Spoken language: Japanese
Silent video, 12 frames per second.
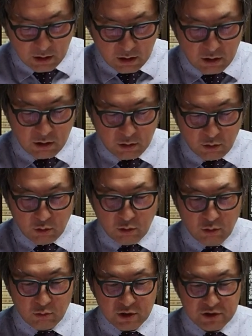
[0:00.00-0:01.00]
えー、こ
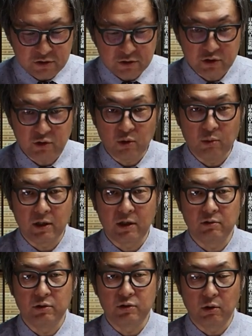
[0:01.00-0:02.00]
のお召し抜きと呼ばれ
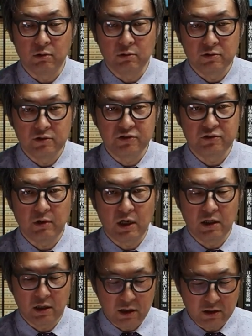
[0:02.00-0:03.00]
る糸、実
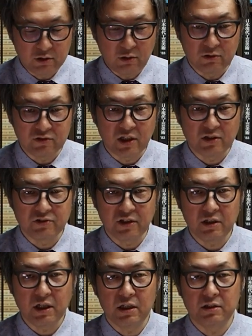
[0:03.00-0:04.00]
は、えー、糸をさんぜ
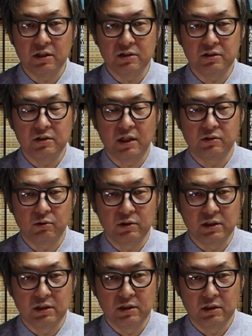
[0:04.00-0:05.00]
んかいねじった後
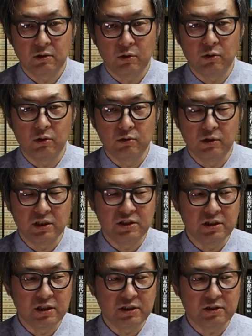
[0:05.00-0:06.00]
にこのね
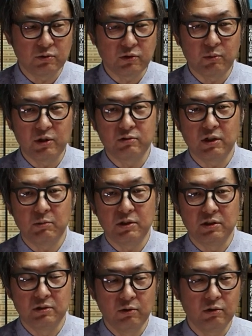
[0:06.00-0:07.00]
じねじを止めるため
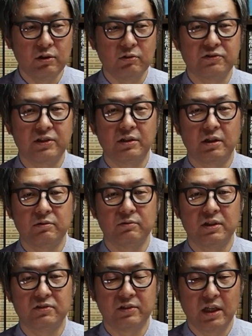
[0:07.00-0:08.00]
に糊をつけてるん
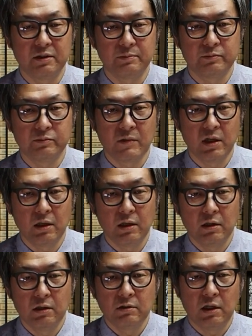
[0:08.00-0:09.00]
ですね。
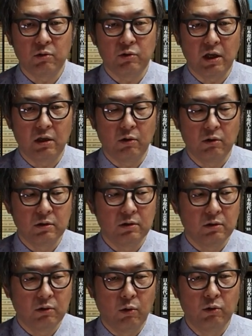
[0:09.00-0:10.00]
なので
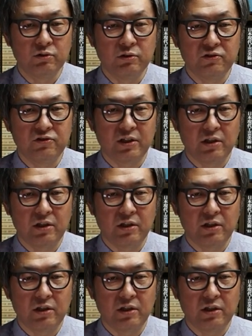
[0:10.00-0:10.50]
お湯につ